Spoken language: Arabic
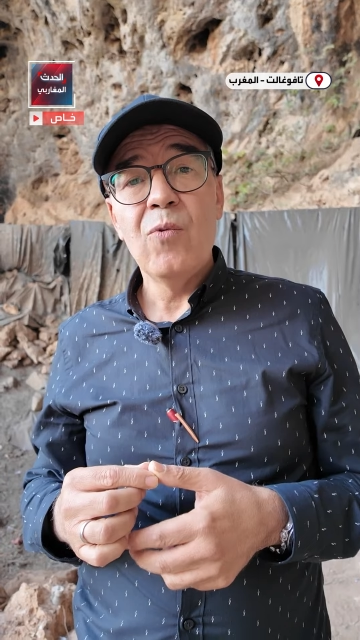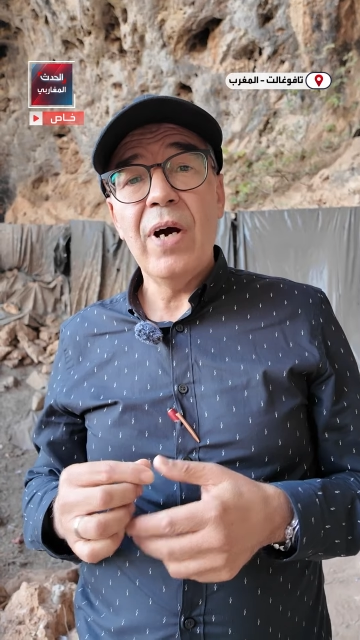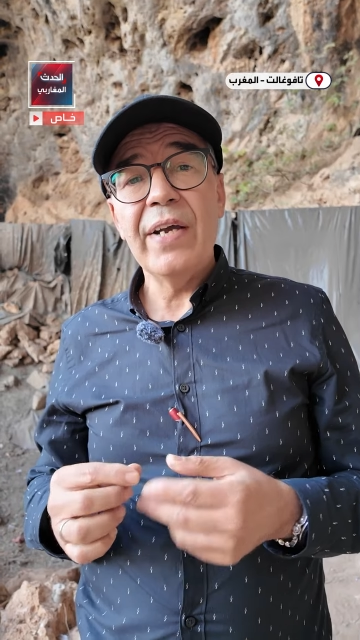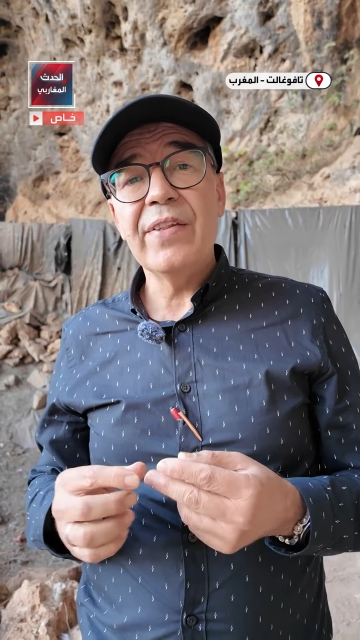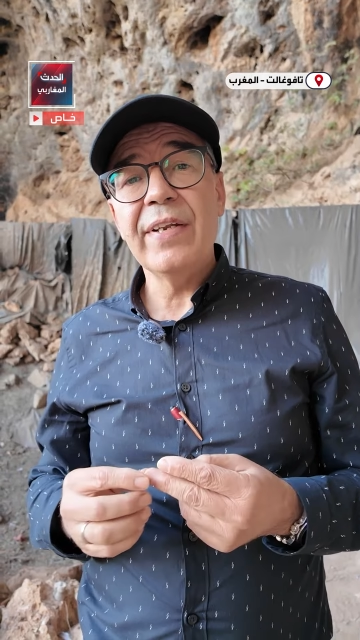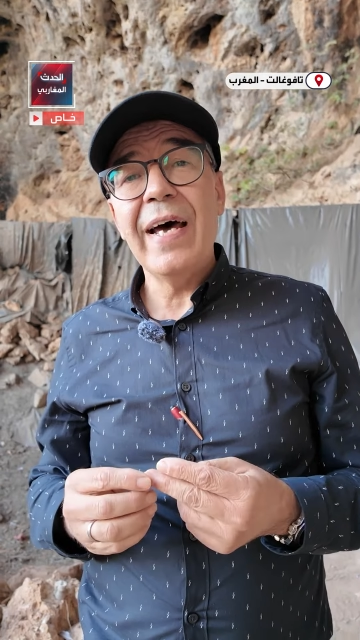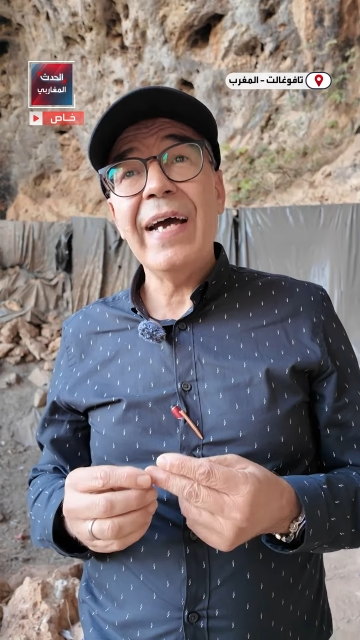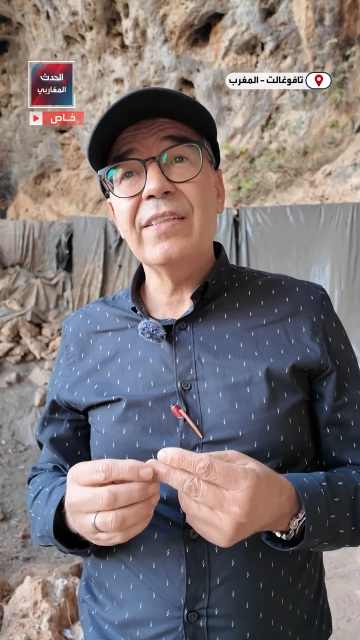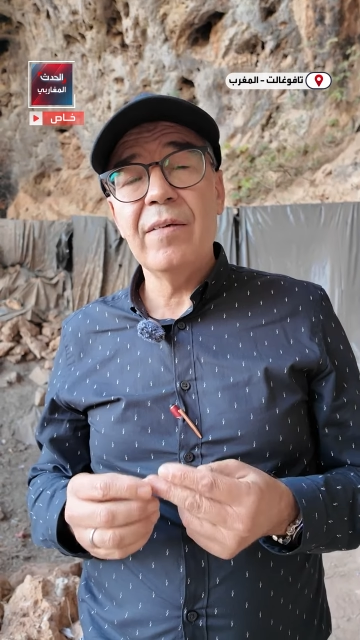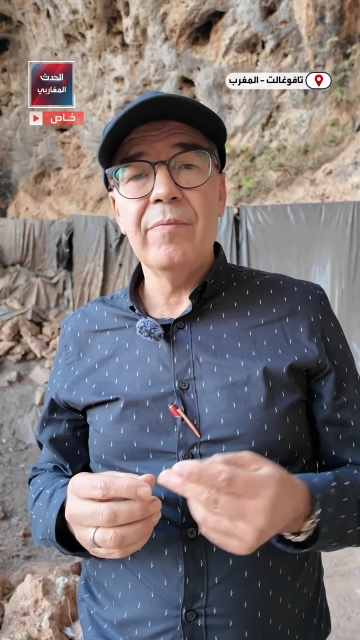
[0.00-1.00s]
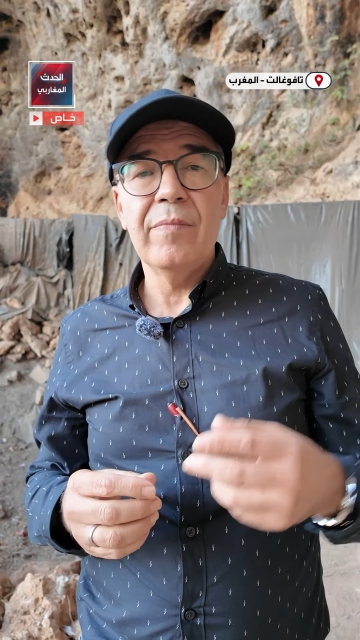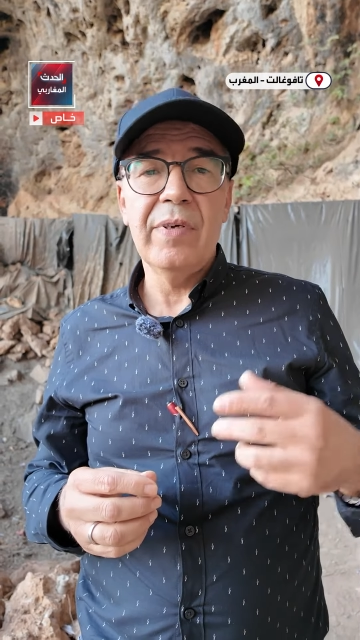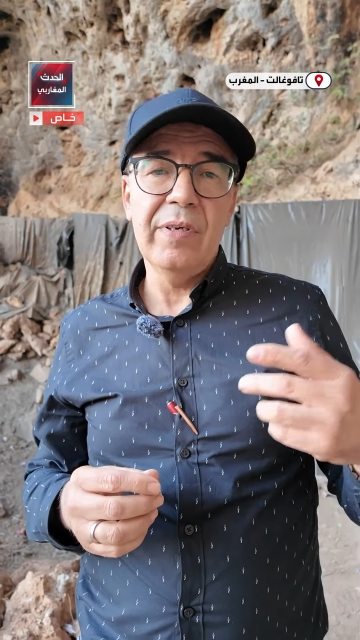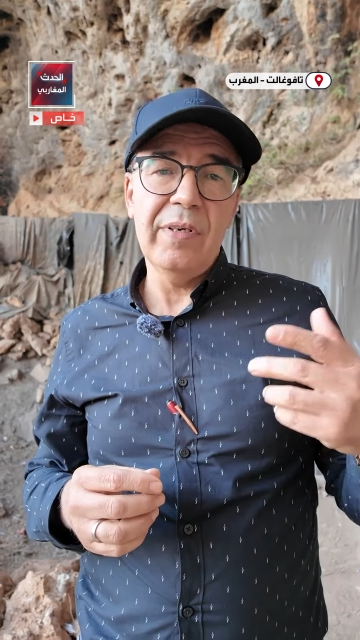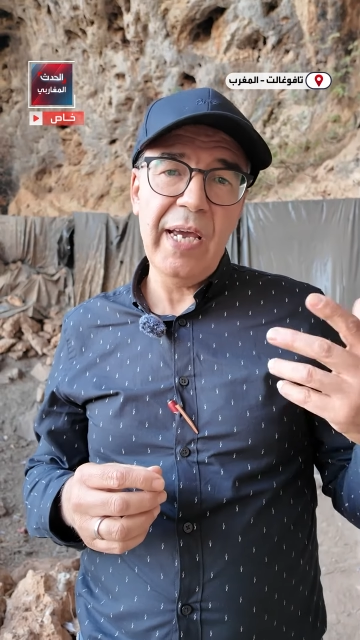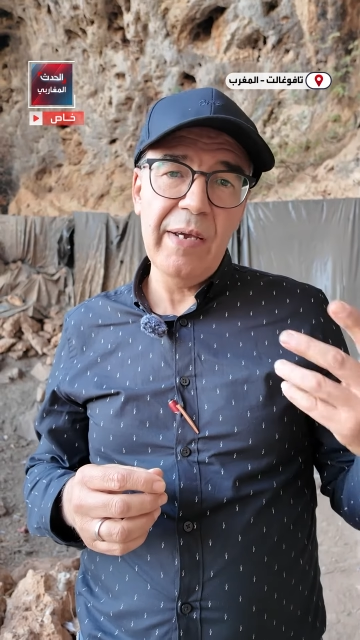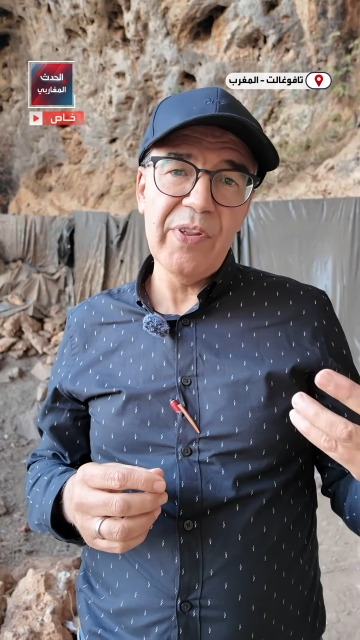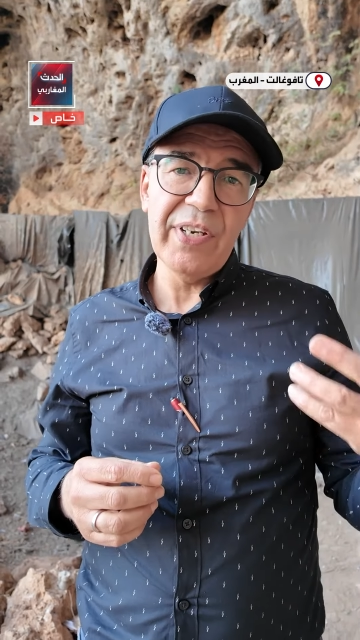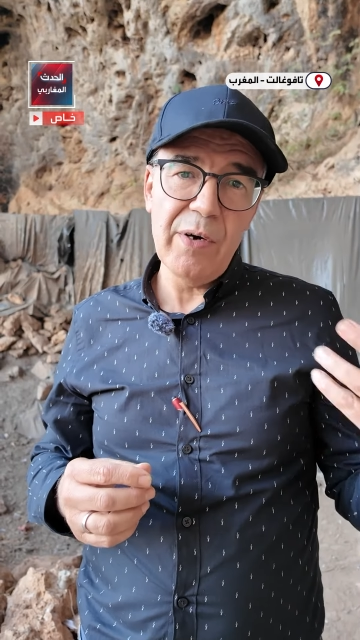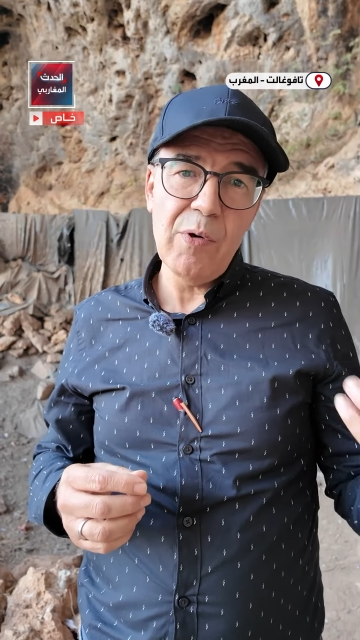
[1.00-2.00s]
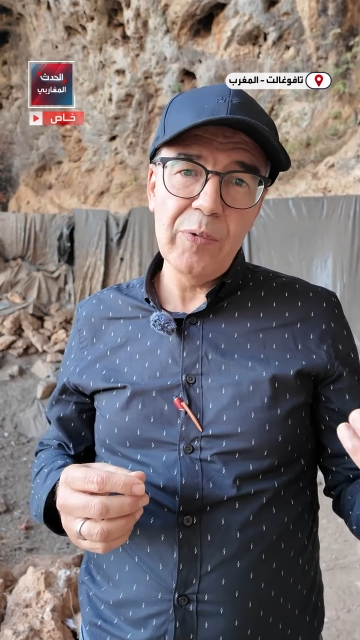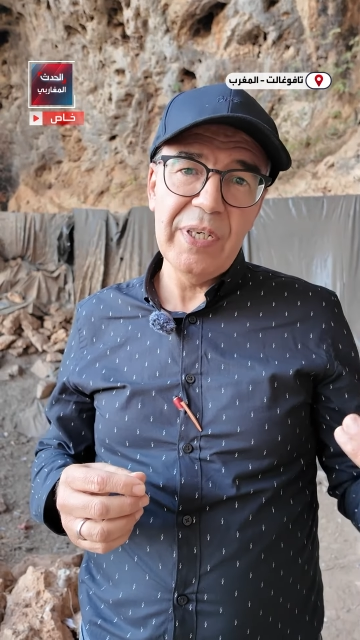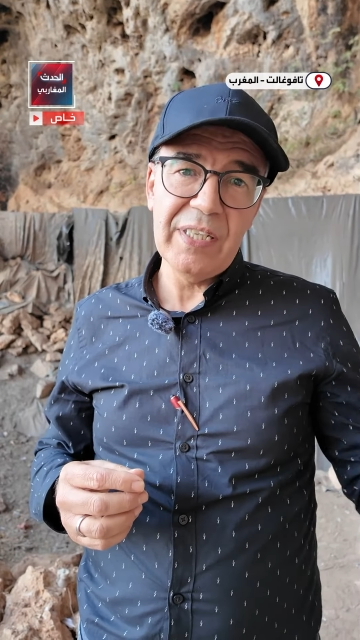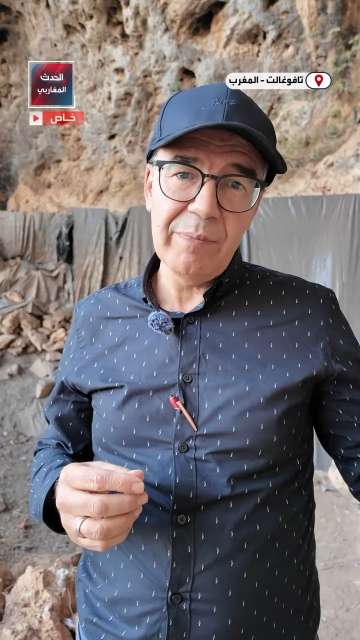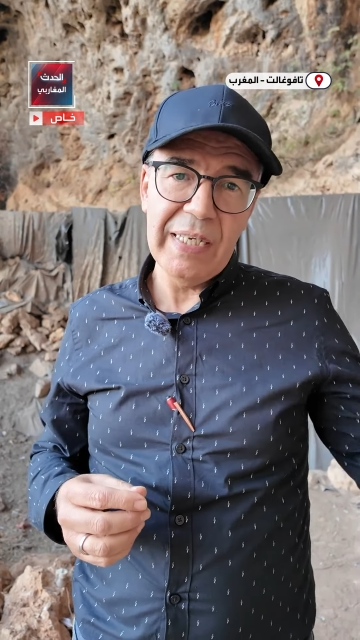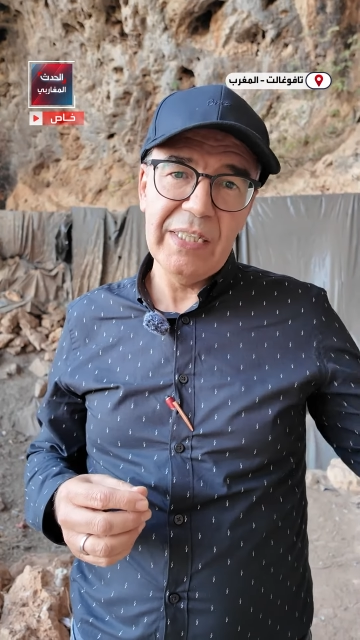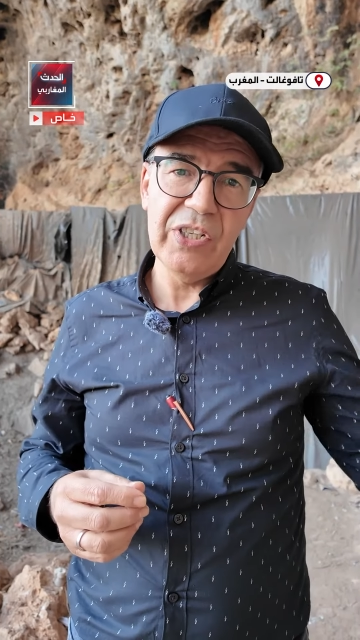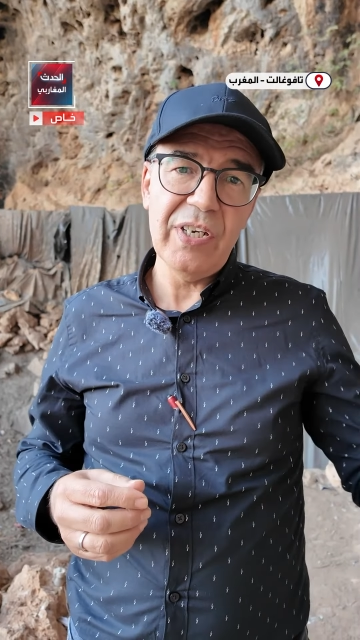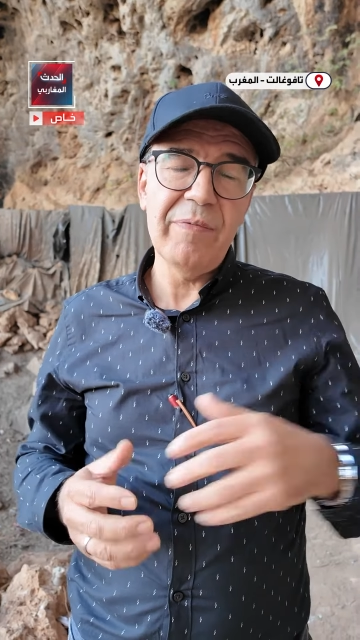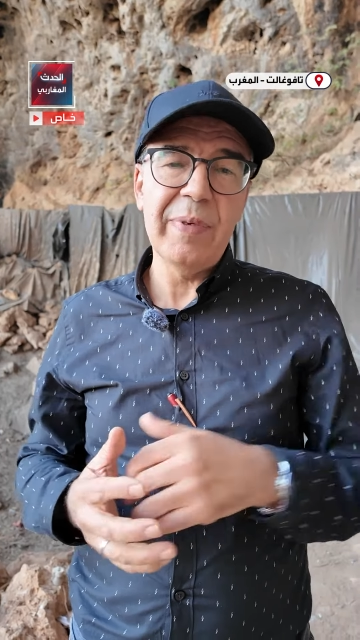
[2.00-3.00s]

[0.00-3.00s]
وأيضا أقدم آه، حمض نووي تم الاكتشاف